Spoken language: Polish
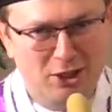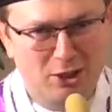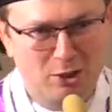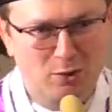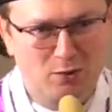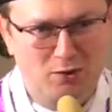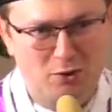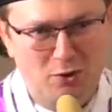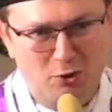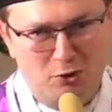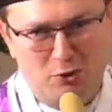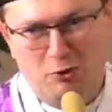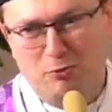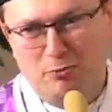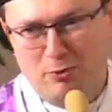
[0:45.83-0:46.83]

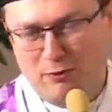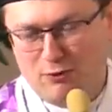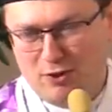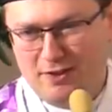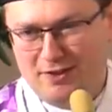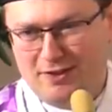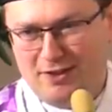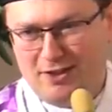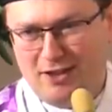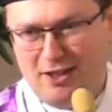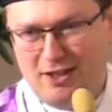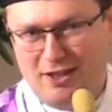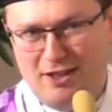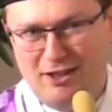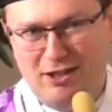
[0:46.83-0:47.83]
roznosił po
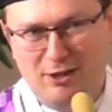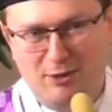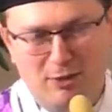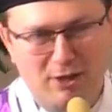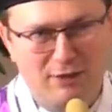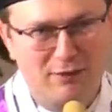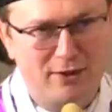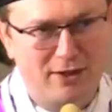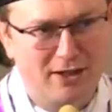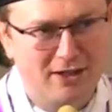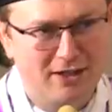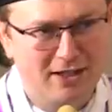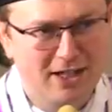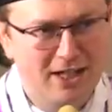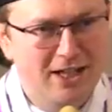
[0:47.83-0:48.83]
wszystkich
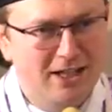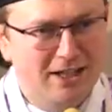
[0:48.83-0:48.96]
ławkach.